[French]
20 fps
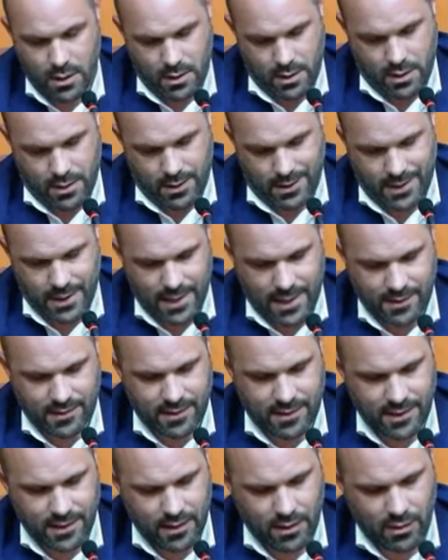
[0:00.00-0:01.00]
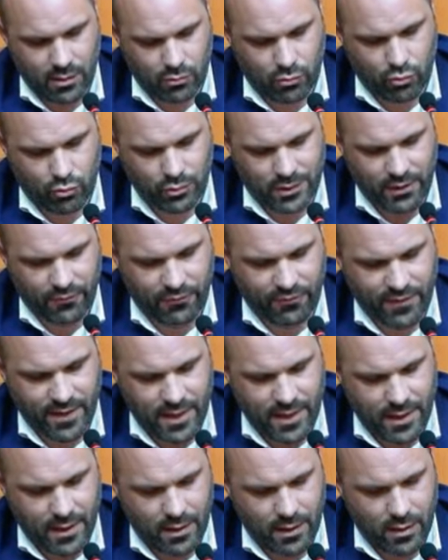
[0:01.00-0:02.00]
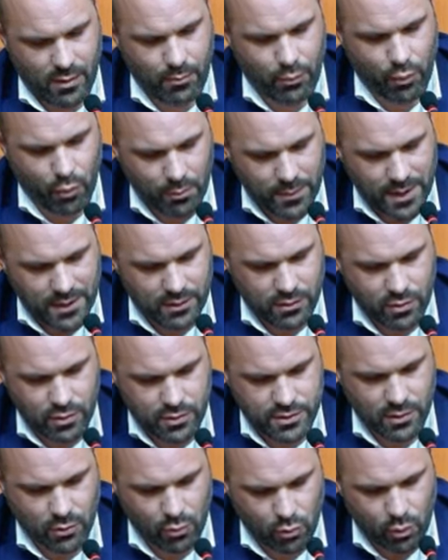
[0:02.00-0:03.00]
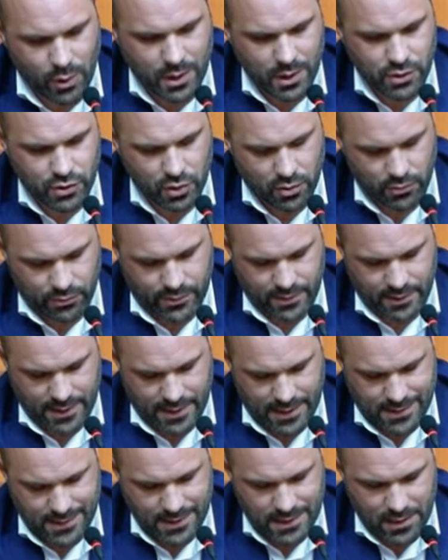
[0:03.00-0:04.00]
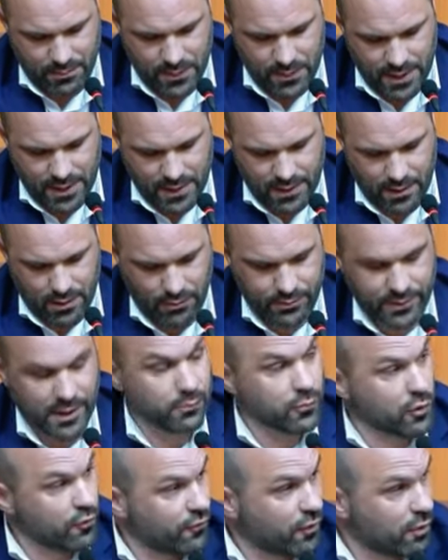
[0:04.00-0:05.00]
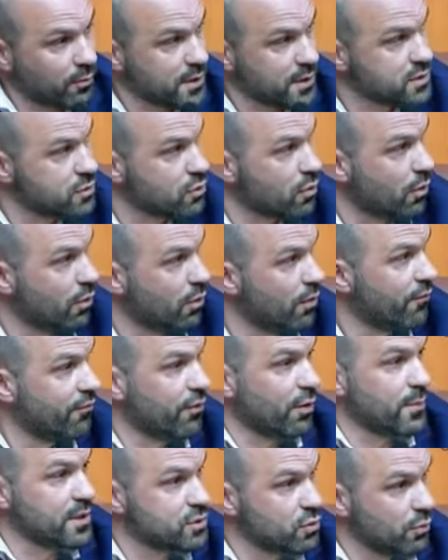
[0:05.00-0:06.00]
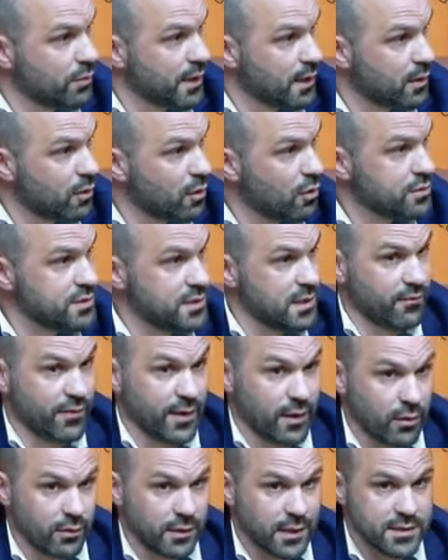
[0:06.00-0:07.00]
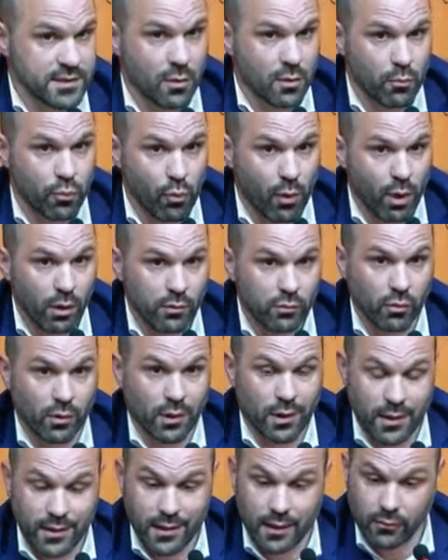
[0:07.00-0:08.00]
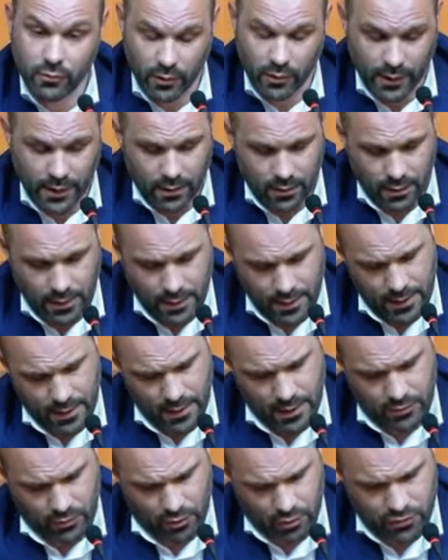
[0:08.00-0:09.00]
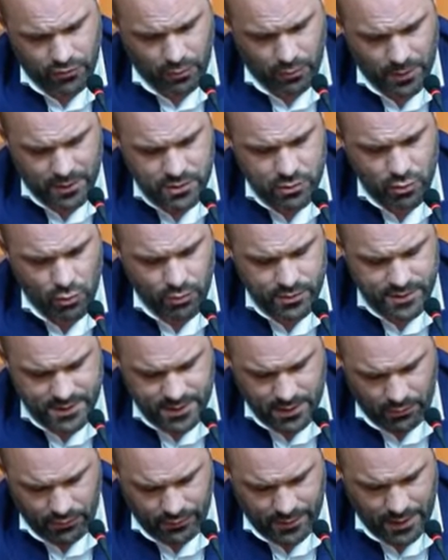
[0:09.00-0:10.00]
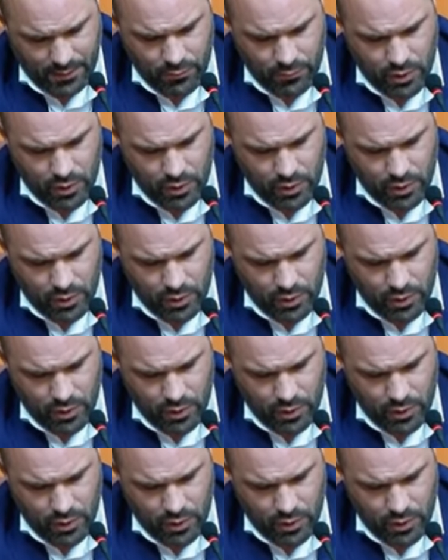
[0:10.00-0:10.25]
qui a été euh, tout à fait euh, prometteuse, encourageante et dynamique en termes de formation. Formation des Corses avec des emplois. Donc là, il y a une réelle transformation aussi en termes